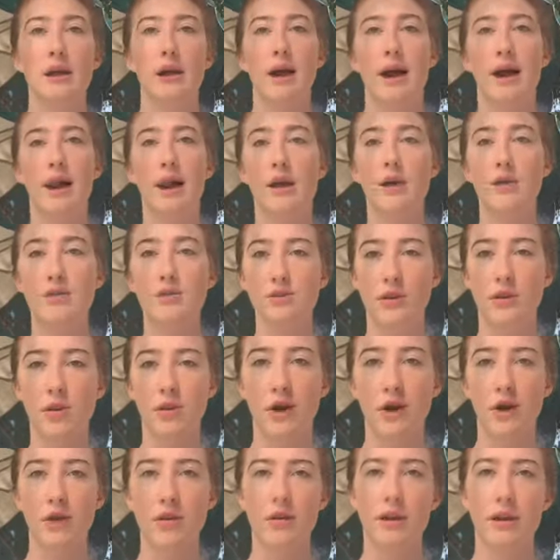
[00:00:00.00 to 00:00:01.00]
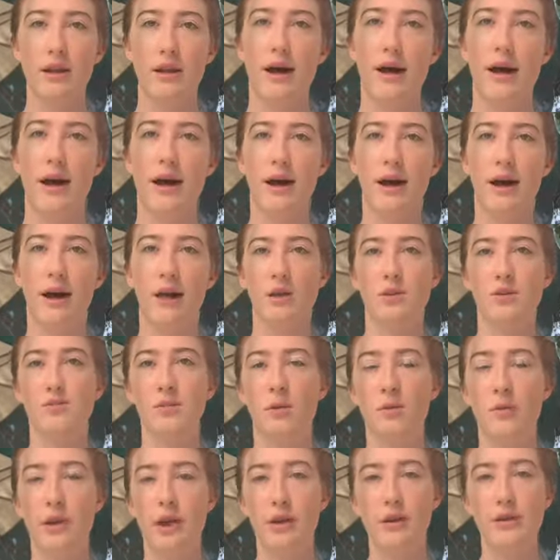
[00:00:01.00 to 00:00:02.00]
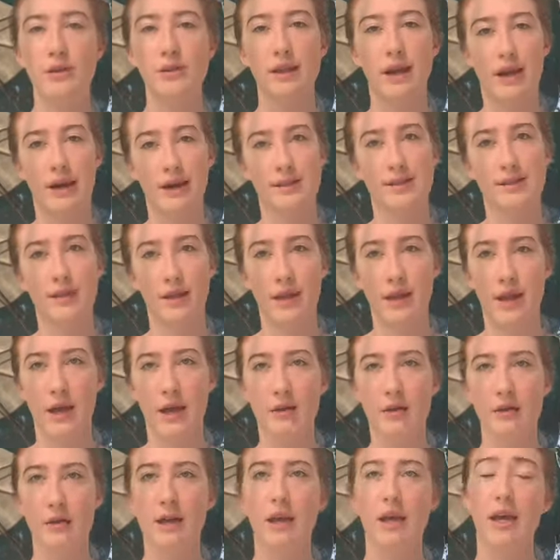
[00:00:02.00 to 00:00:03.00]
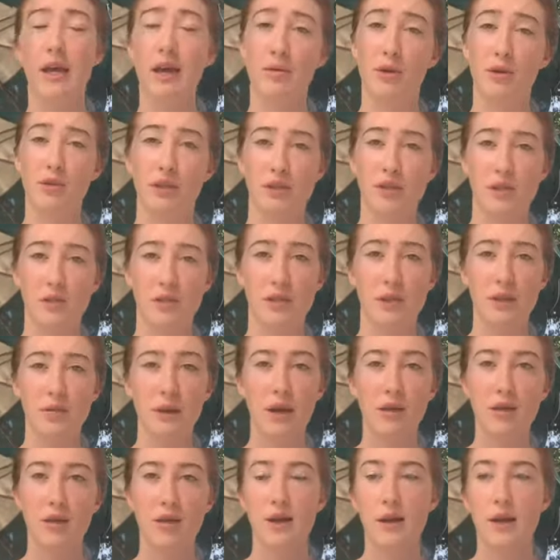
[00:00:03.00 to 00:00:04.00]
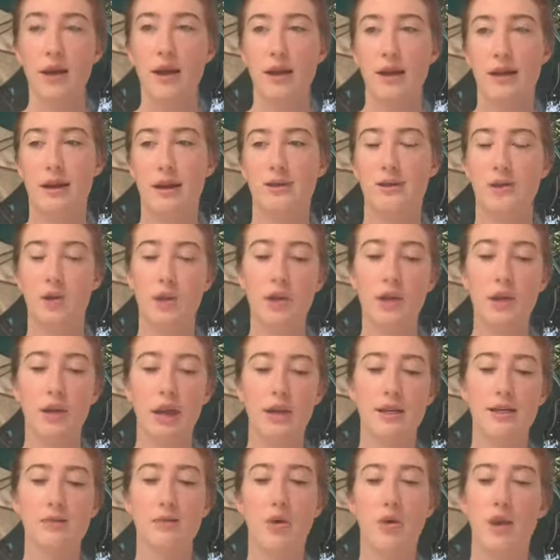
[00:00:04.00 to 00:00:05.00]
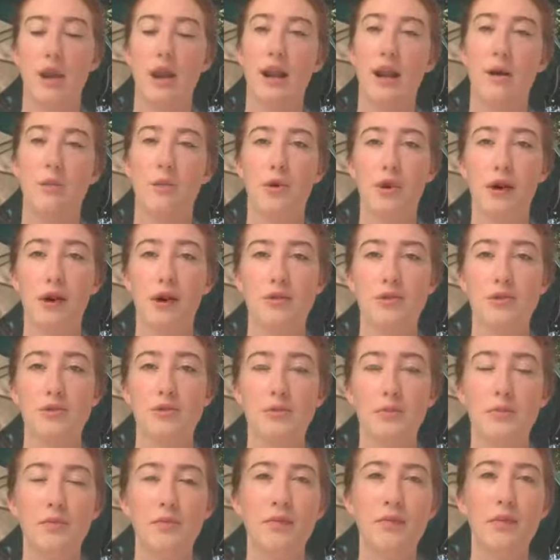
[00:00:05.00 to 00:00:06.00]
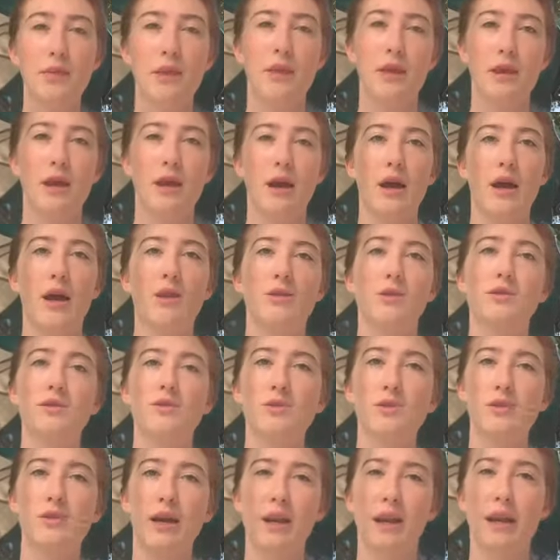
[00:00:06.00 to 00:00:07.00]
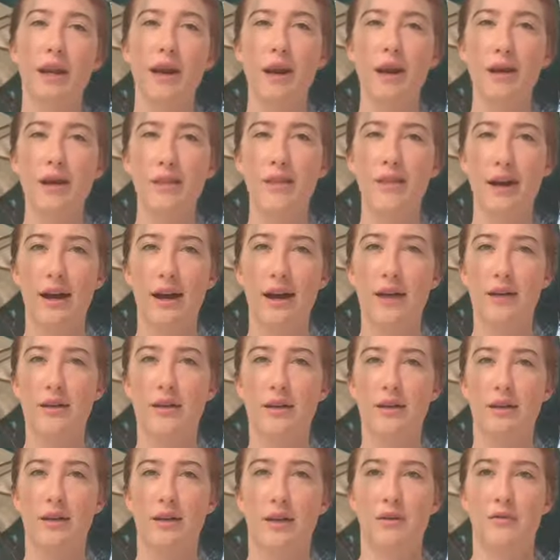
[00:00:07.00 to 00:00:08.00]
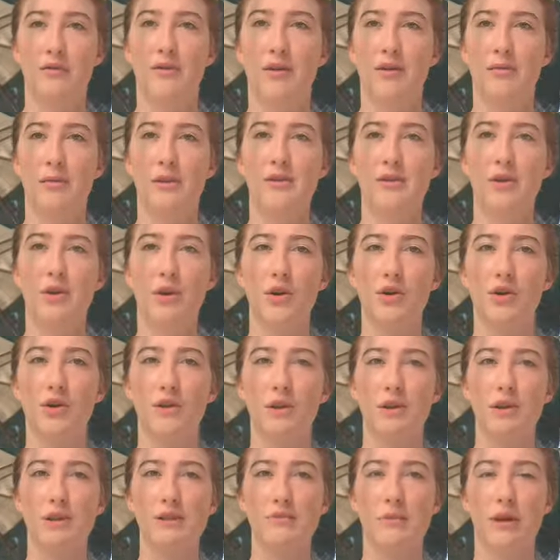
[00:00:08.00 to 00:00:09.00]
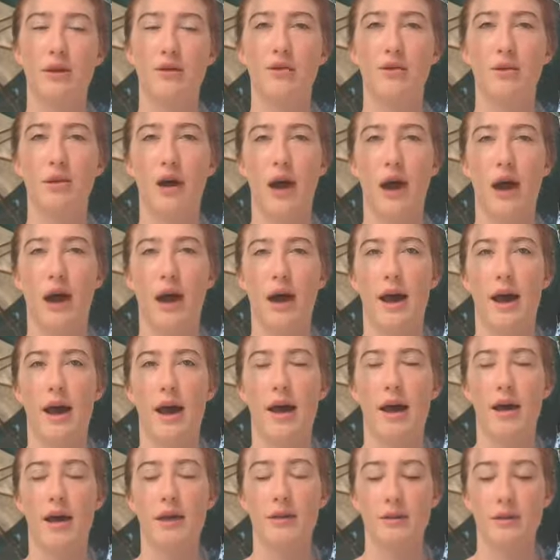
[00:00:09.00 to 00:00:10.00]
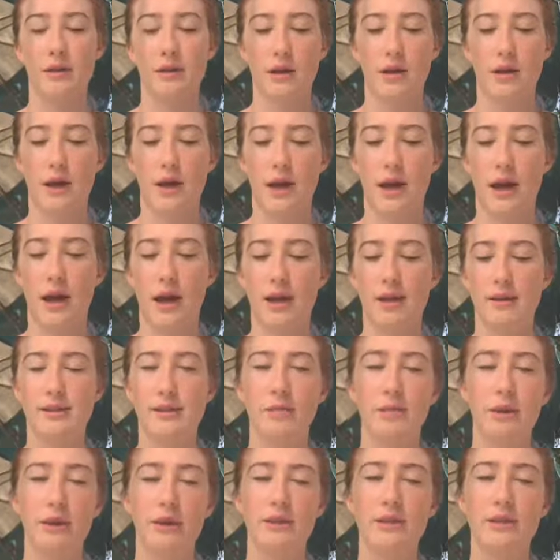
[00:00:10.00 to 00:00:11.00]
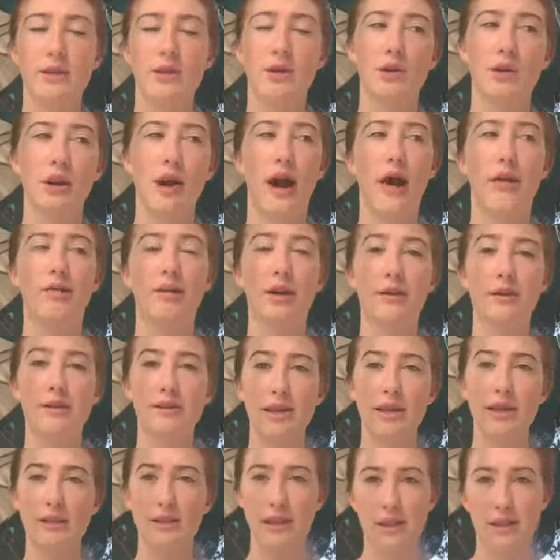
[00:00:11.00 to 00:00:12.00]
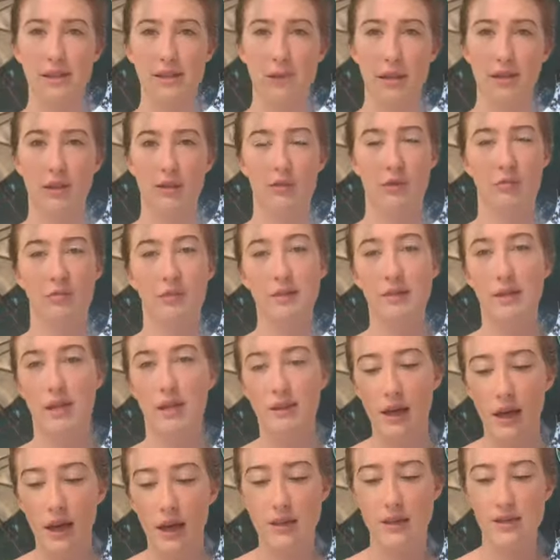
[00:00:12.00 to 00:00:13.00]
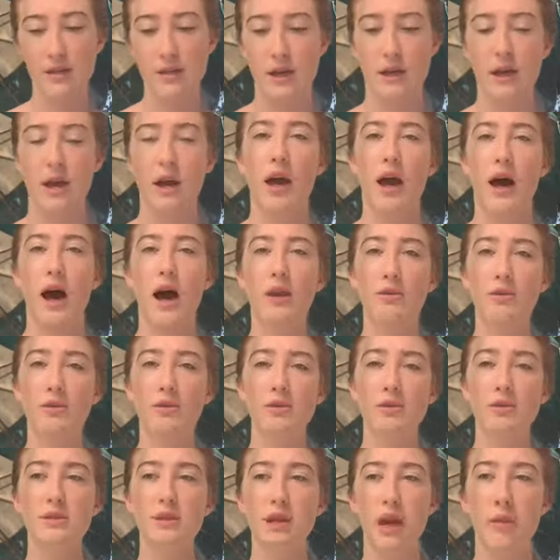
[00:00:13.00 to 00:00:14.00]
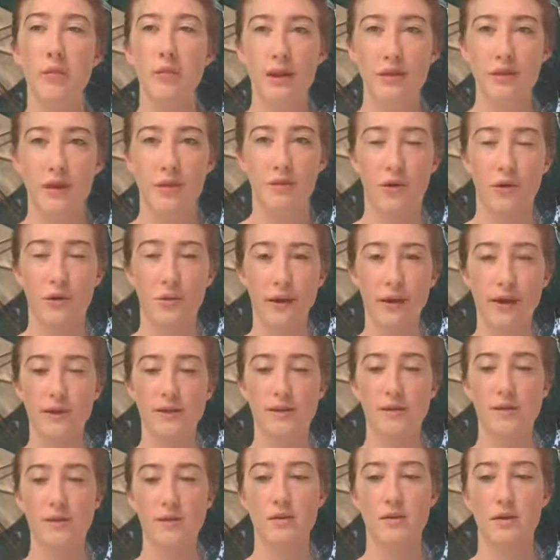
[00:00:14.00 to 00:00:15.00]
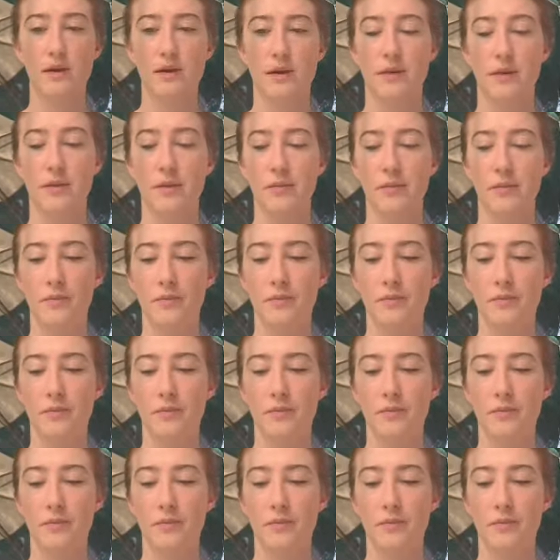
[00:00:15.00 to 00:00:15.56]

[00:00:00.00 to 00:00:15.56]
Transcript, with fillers: a la Cruz Roja, a los bomberos, a Sedena y a Protección Civil, que son quienes podrían apoyarnos. Nos gustaría dar información con respecto a a esta aplicación a través de distintas plataformas digitales. Algunos serían plataformas em,